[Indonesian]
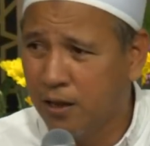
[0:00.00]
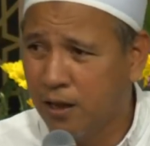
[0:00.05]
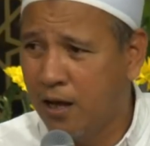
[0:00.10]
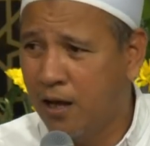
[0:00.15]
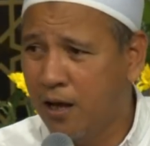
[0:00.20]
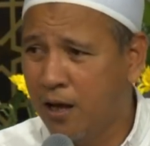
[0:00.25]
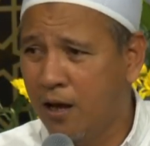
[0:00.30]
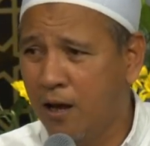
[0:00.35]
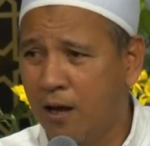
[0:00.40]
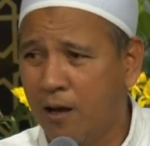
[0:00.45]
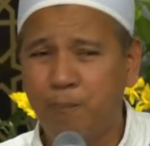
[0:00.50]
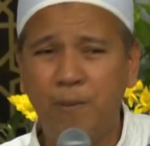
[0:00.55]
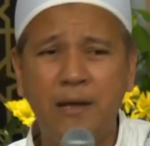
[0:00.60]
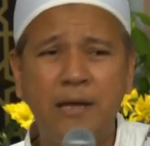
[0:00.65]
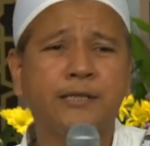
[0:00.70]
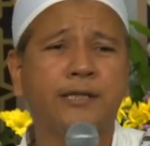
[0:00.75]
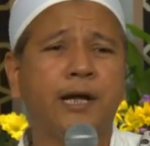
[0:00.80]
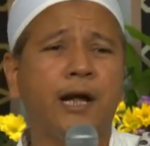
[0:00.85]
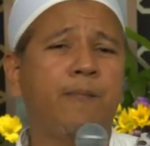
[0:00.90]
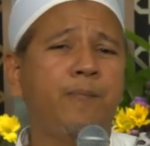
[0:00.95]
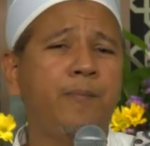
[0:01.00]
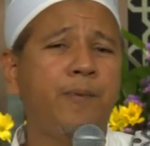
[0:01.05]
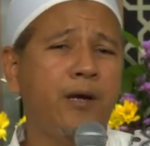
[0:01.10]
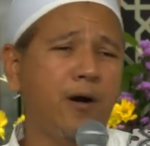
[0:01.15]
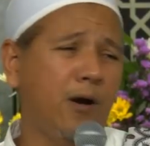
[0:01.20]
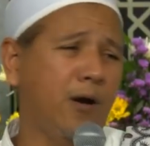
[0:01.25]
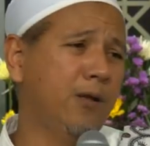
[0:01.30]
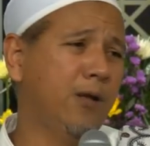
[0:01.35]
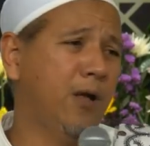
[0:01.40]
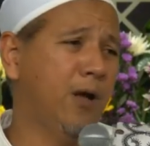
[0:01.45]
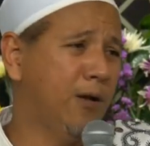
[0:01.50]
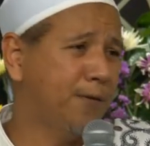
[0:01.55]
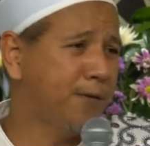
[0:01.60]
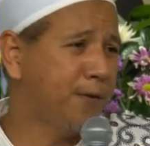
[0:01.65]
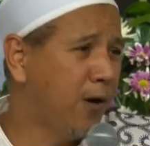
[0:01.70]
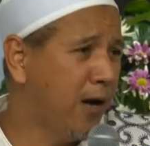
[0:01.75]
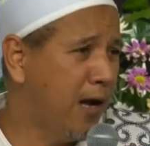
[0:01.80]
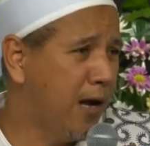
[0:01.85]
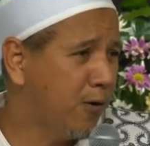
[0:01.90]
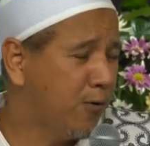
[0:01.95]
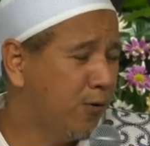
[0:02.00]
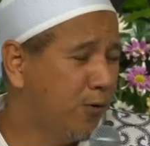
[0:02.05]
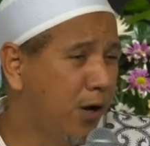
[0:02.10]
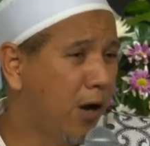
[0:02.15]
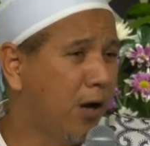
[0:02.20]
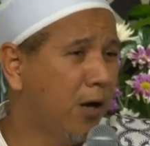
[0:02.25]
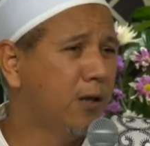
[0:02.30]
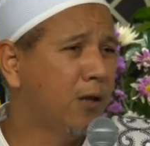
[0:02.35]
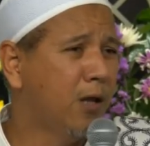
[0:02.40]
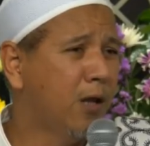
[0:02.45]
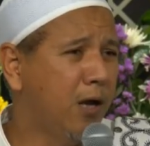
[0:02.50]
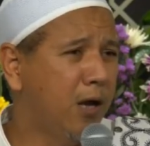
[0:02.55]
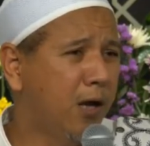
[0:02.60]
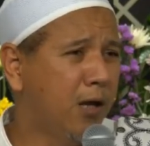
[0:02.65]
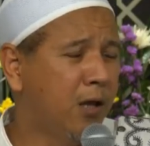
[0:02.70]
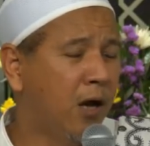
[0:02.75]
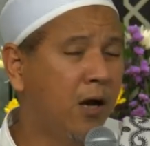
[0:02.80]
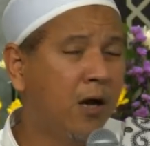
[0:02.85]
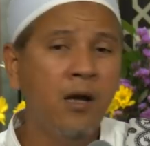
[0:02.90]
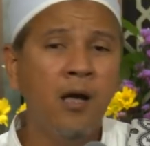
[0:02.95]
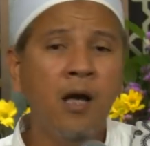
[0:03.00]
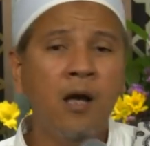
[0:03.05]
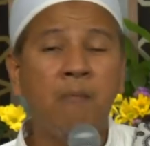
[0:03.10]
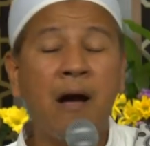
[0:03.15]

Allah please help me ya Allah tolong aku ya Allah ya Allah